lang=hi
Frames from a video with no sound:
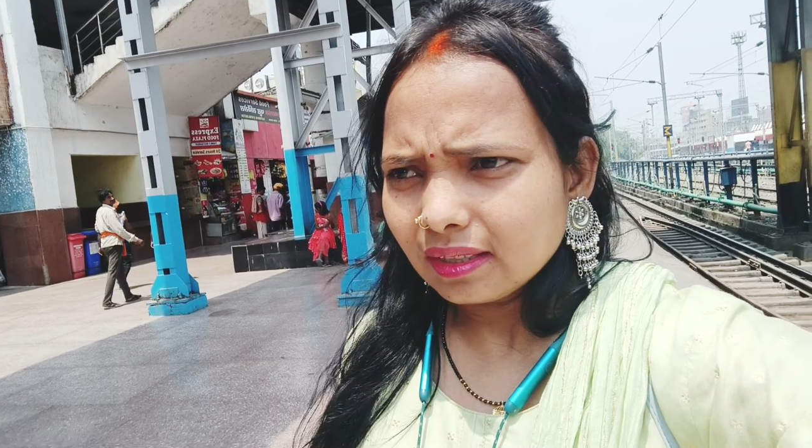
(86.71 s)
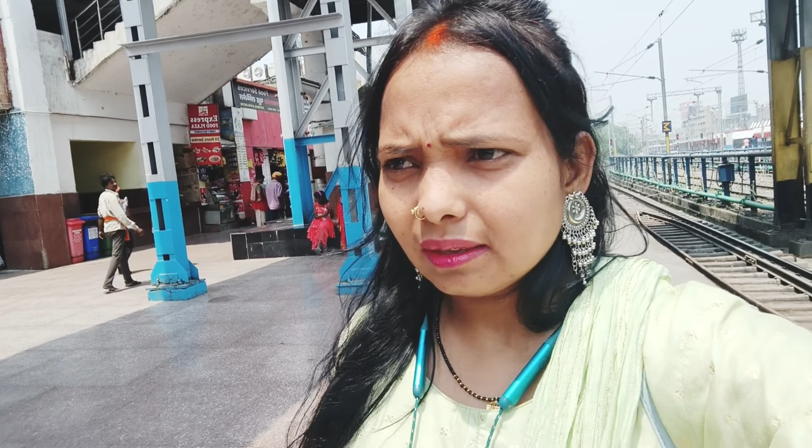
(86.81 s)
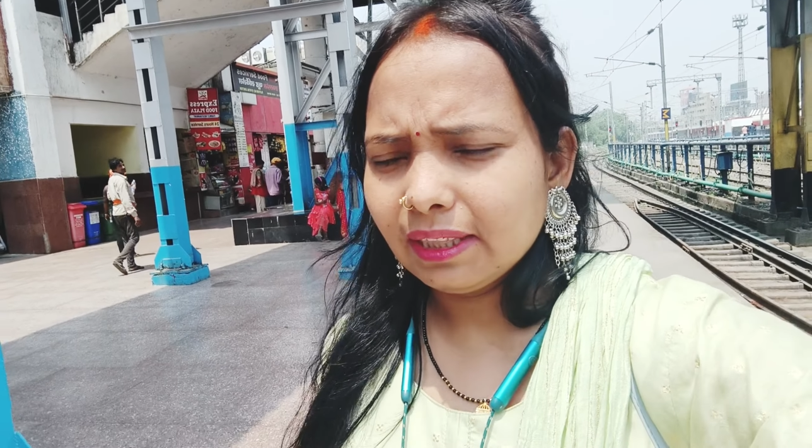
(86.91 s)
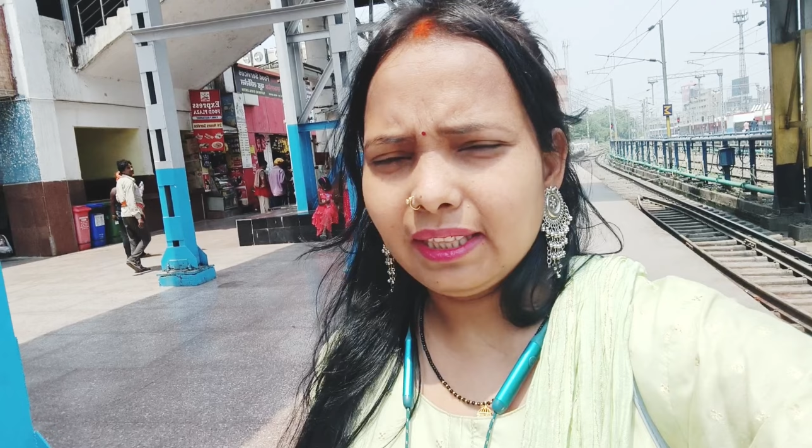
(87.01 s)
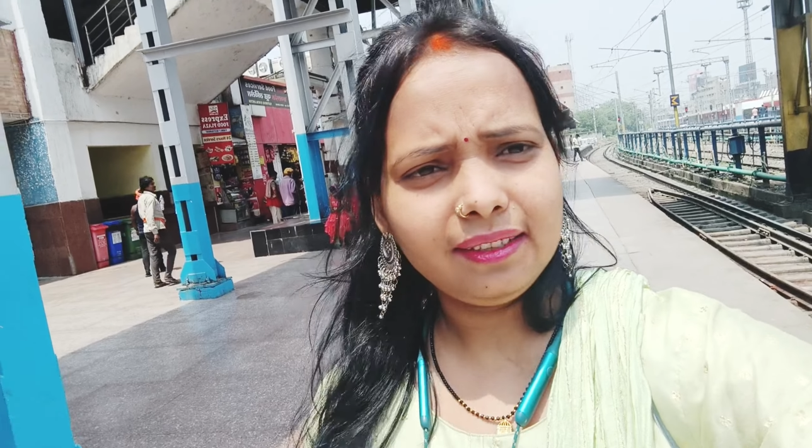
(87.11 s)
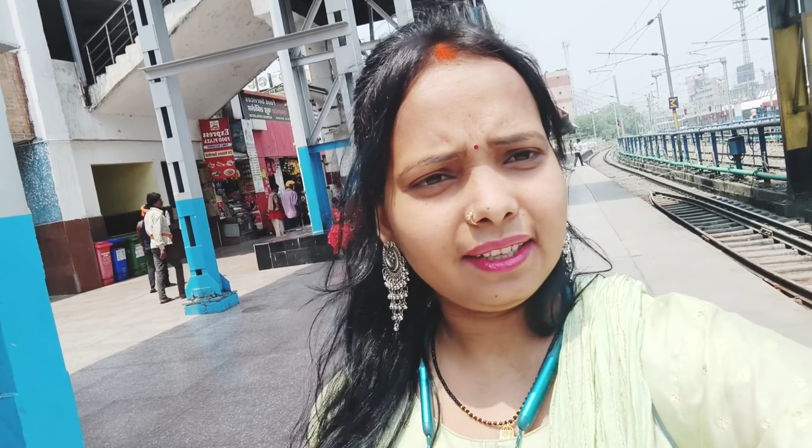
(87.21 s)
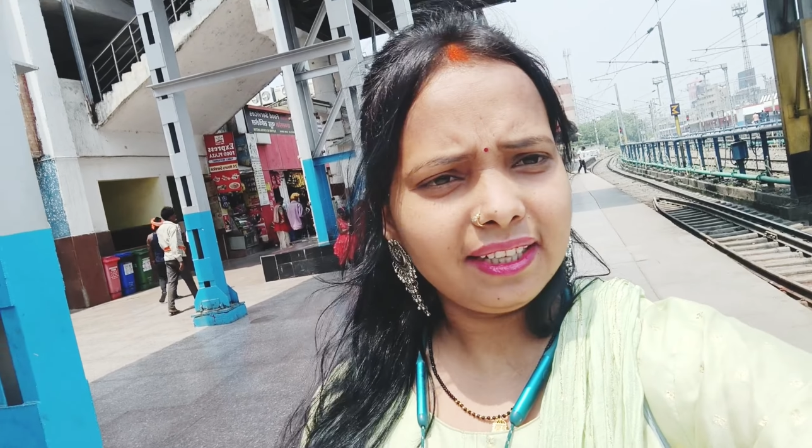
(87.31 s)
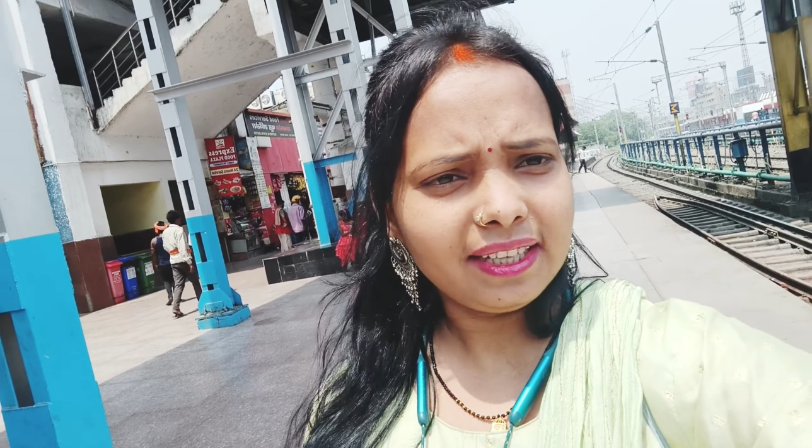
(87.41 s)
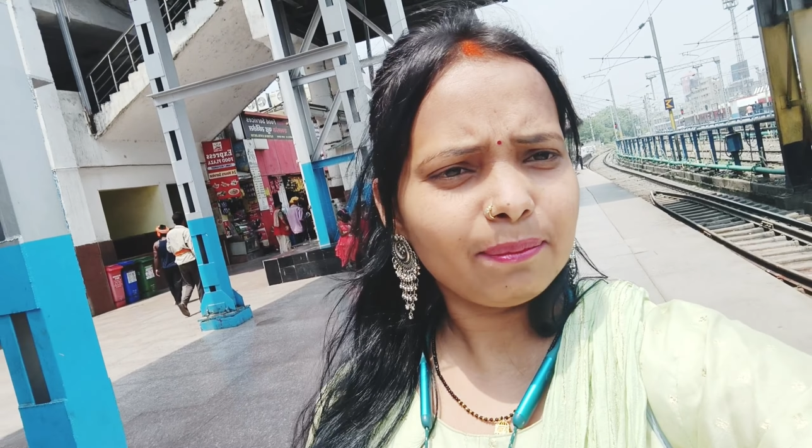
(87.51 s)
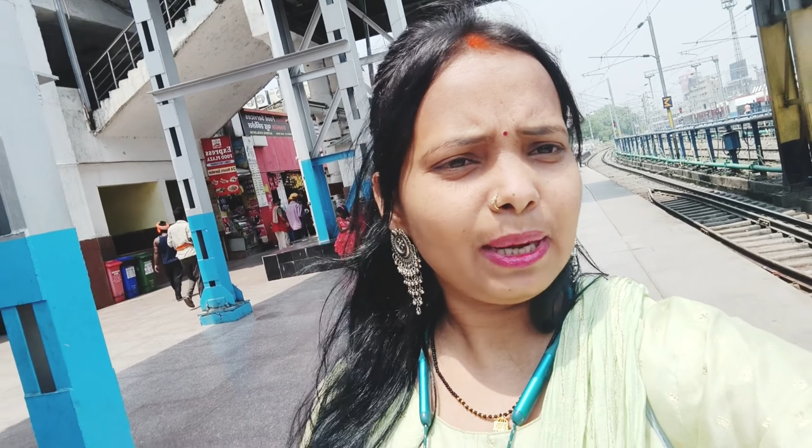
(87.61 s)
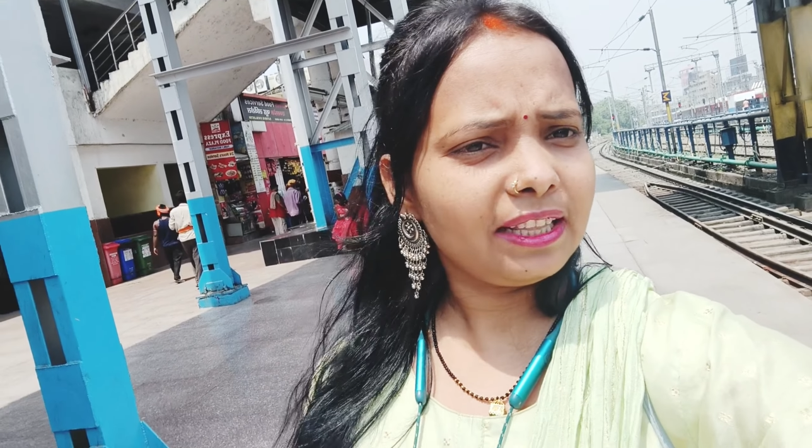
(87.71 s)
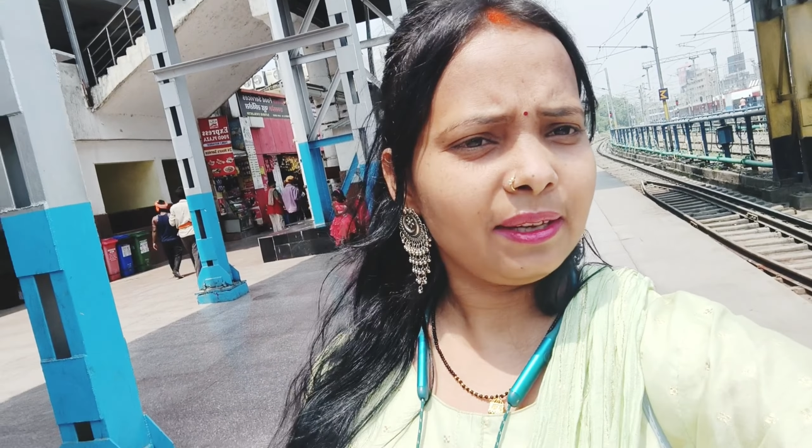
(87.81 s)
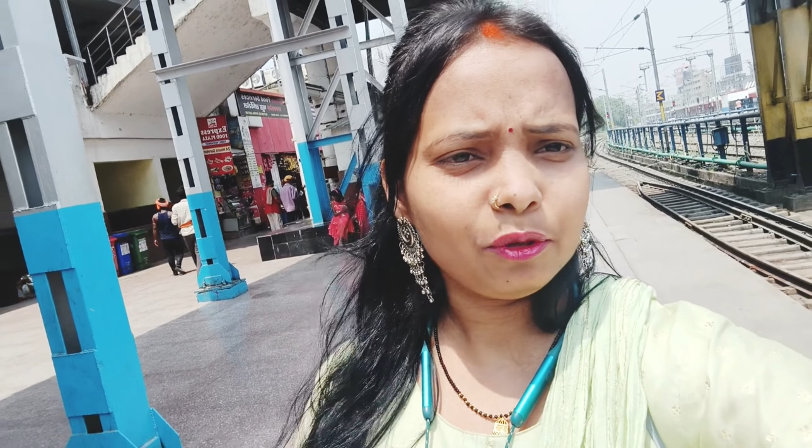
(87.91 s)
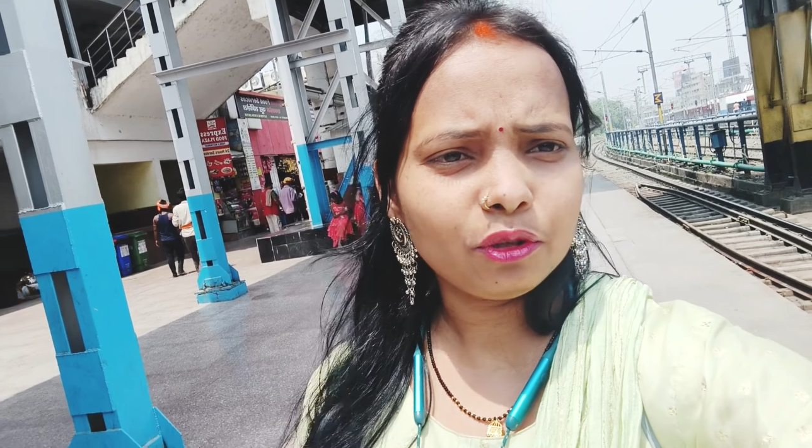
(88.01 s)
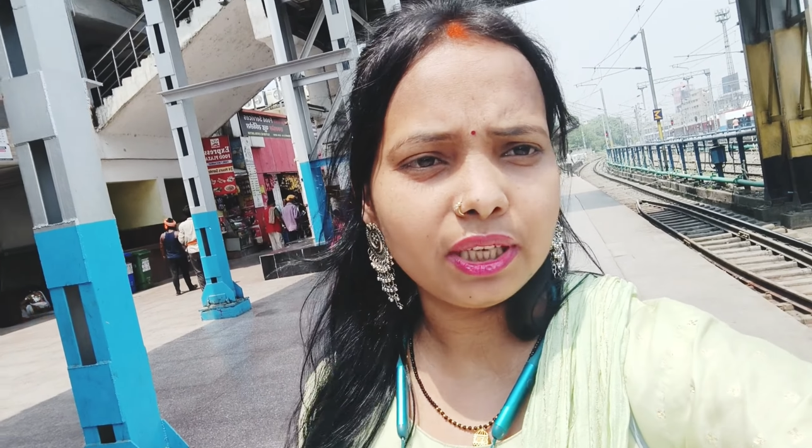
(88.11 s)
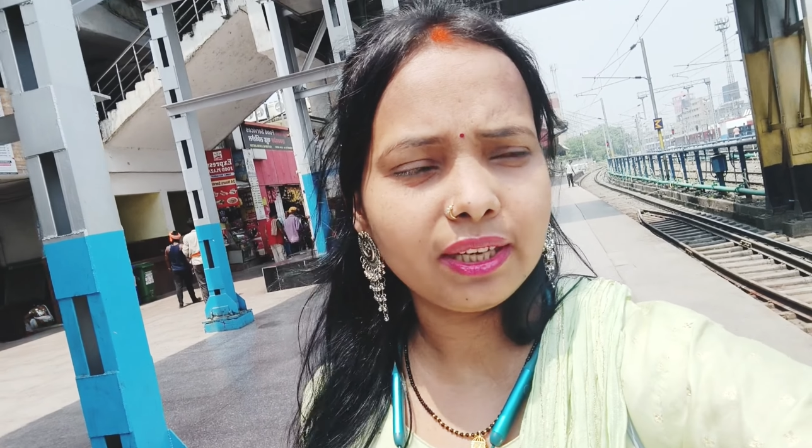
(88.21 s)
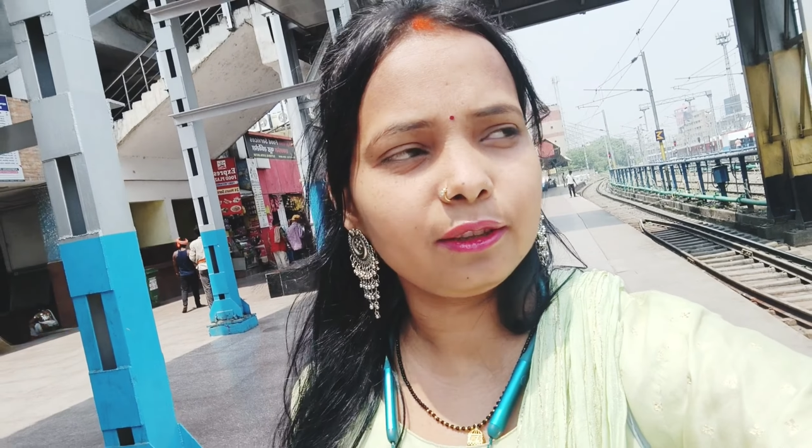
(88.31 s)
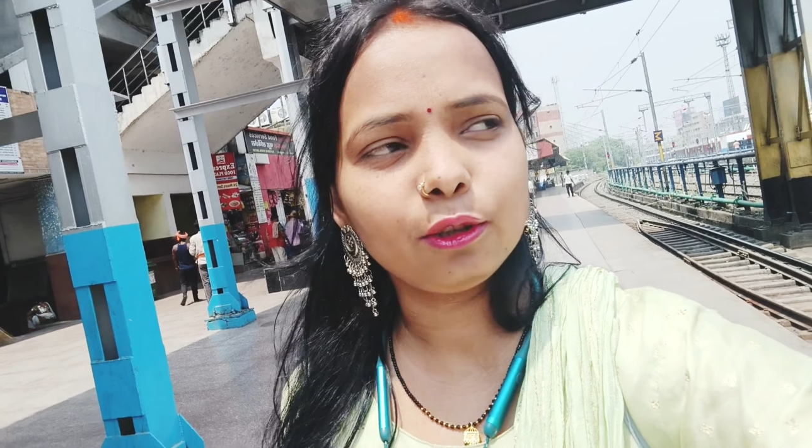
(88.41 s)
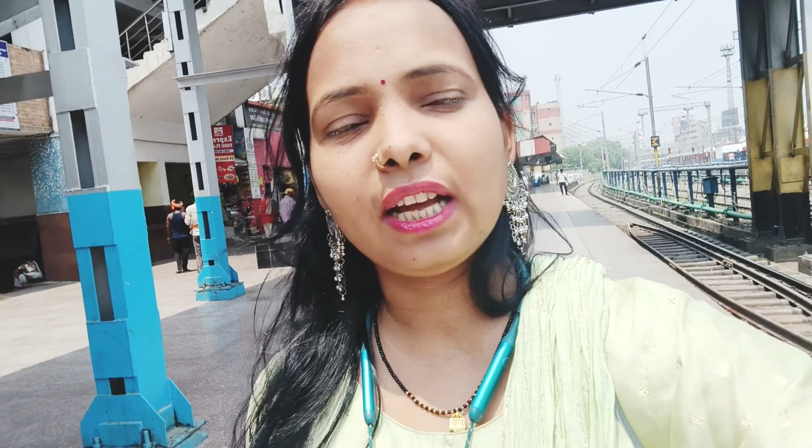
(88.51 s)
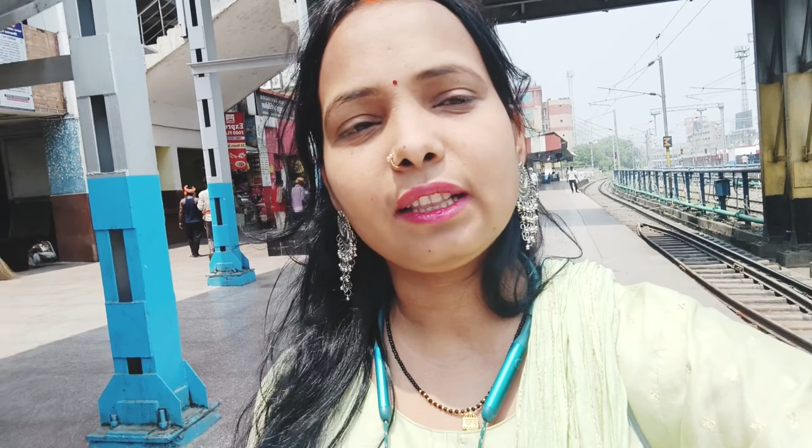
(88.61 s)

सवा तीन घंटा बाद ही पहुंचेंगे तो